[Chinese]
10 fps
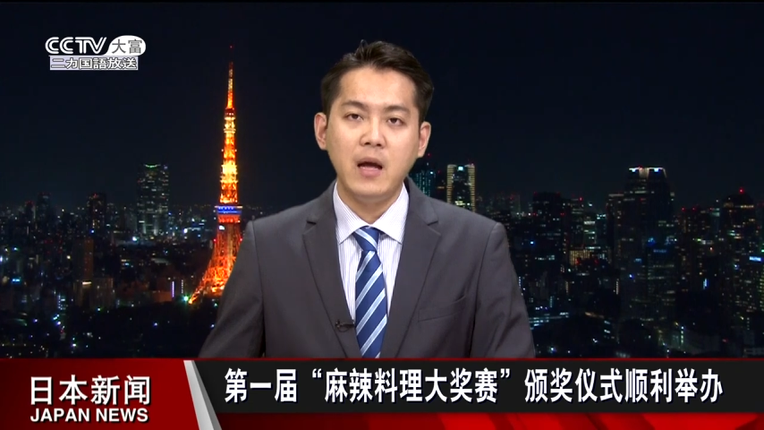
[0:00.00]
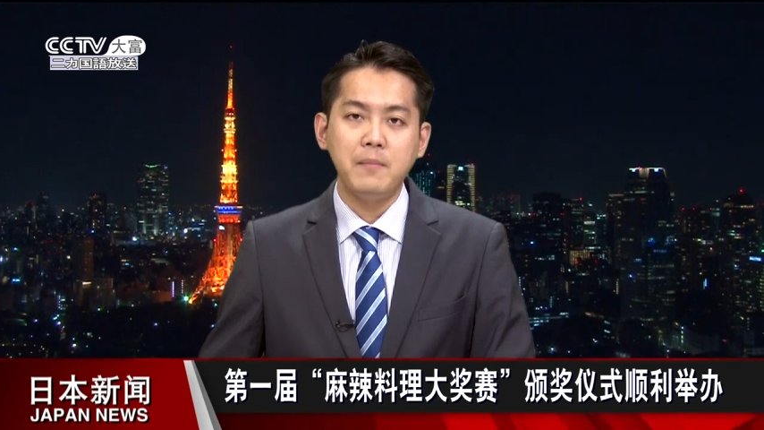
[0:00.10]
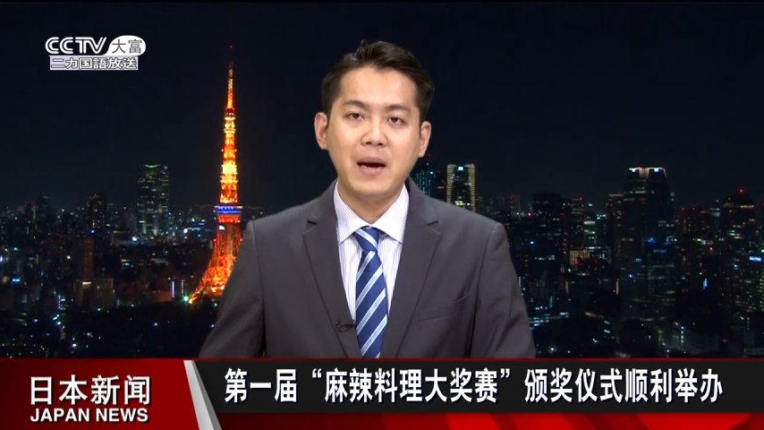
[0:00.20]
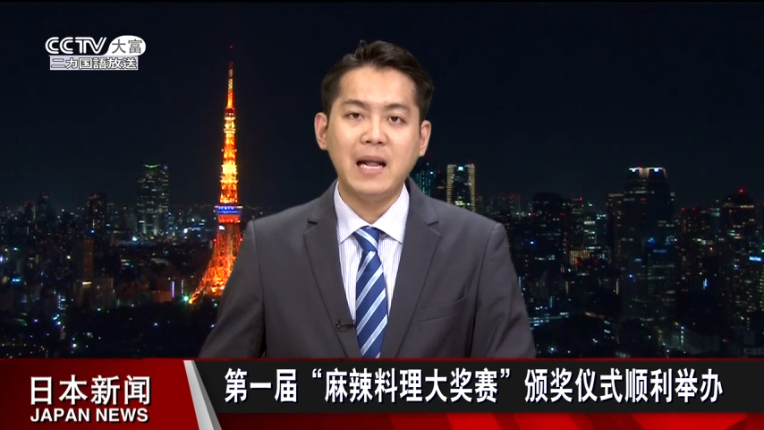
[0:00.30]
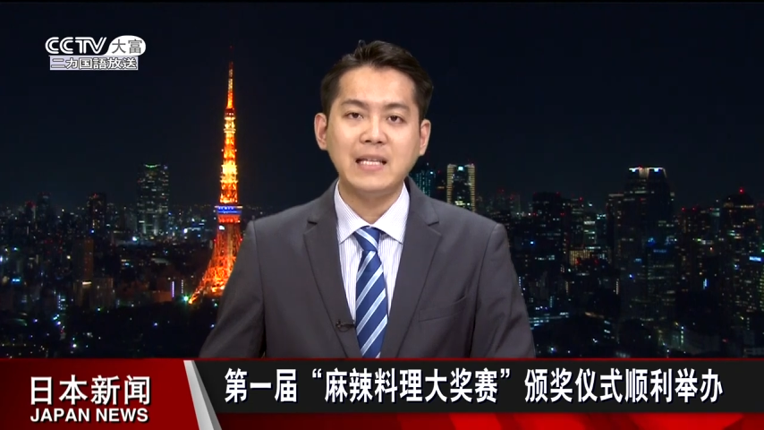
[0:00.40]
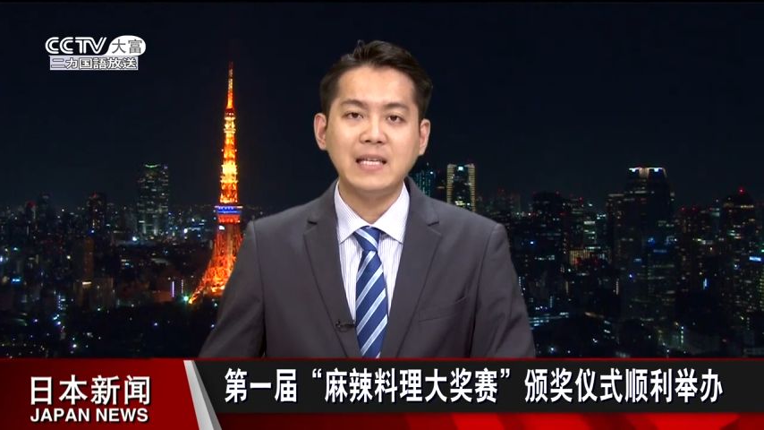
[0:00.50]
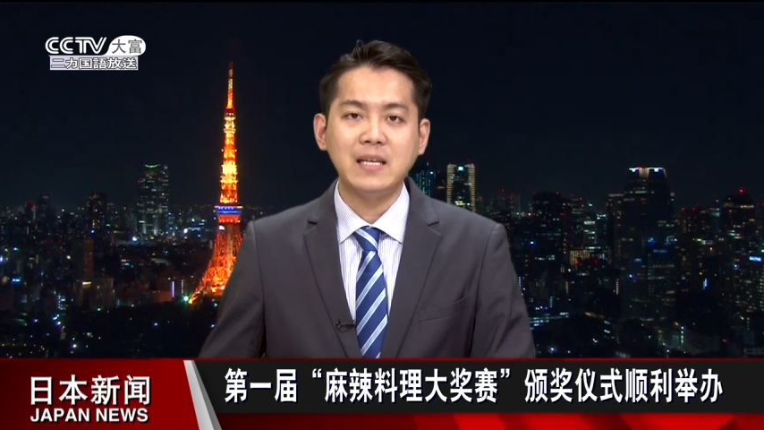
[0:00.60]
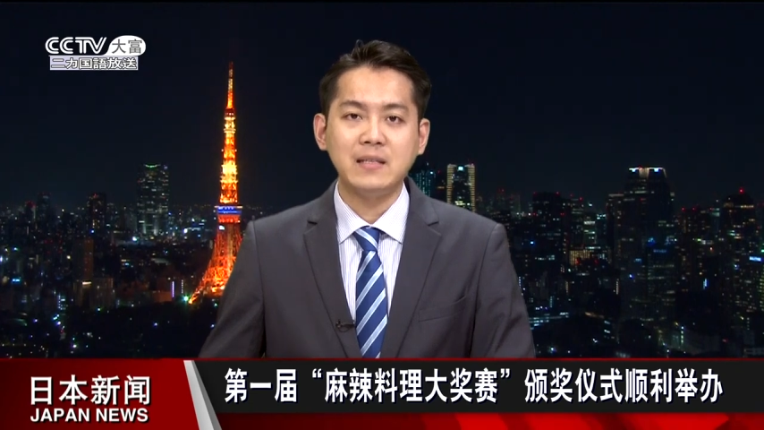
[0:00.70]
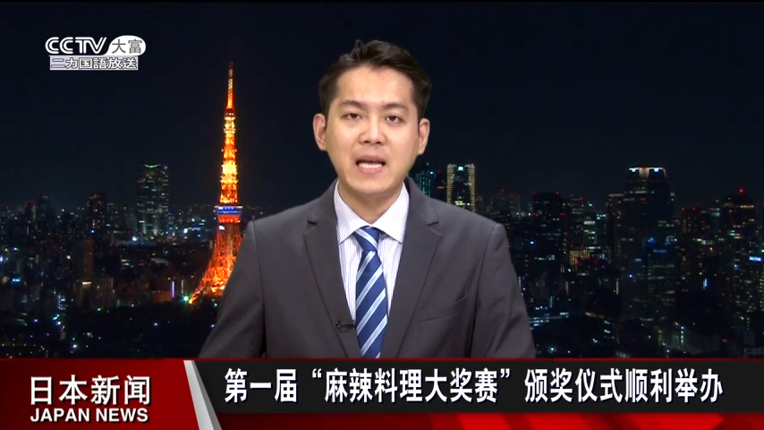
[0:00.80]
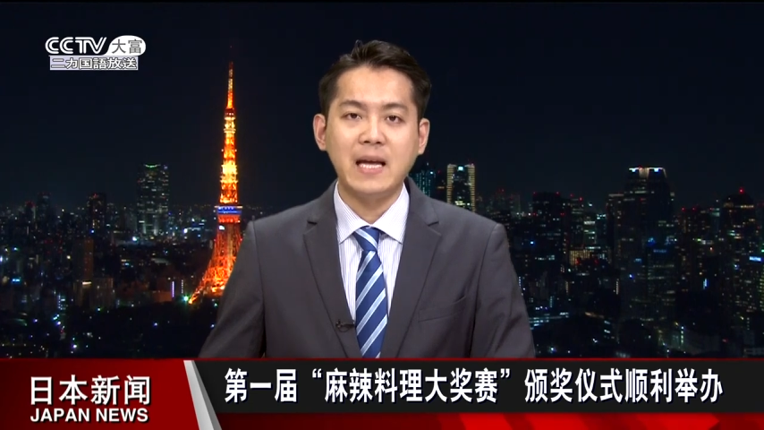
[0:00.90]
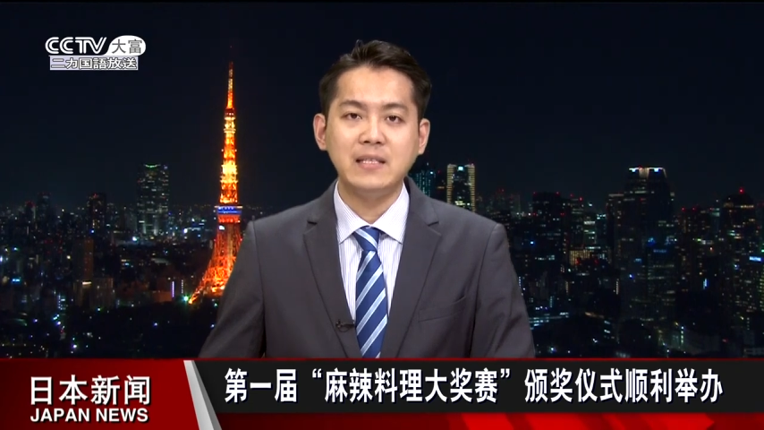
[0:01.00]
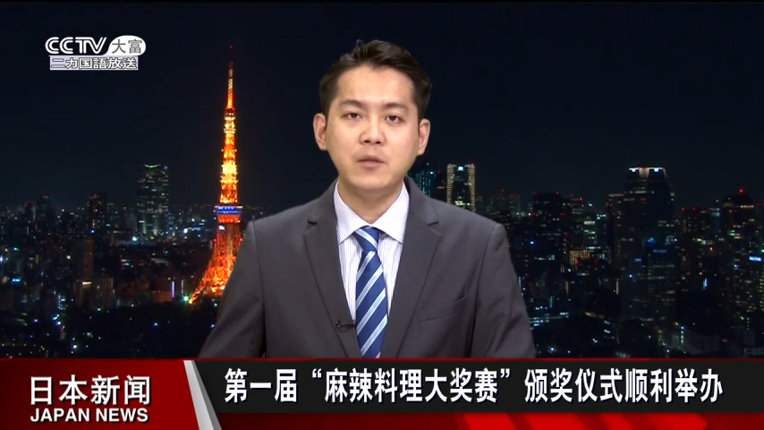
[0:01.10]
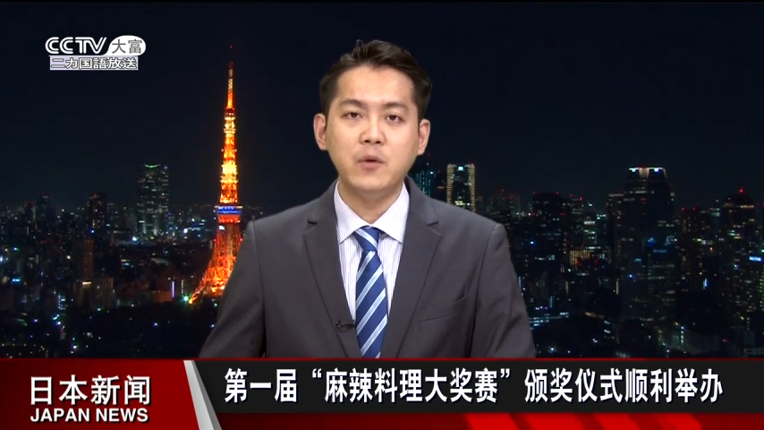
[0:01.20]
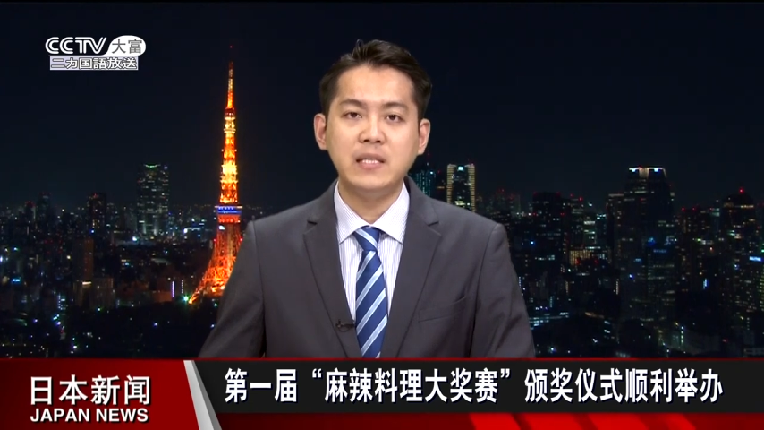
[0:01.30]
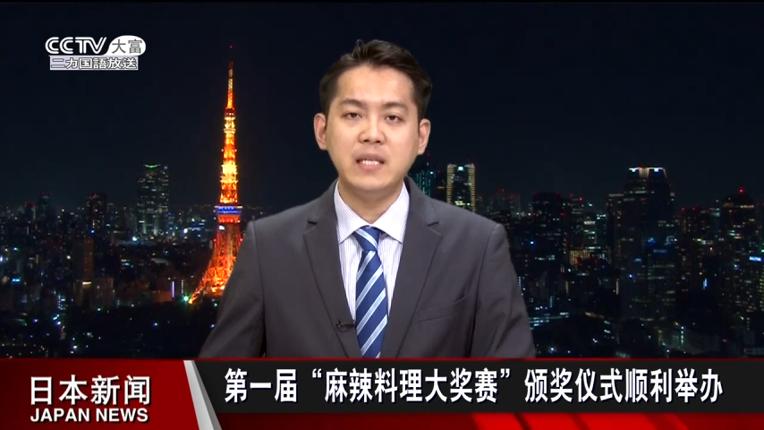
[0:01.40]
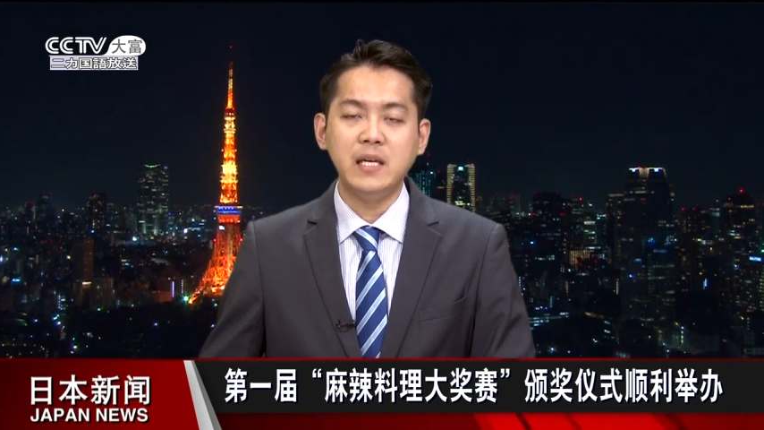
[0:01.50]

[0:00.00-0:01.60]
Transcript: 麻辣大奖赛经过激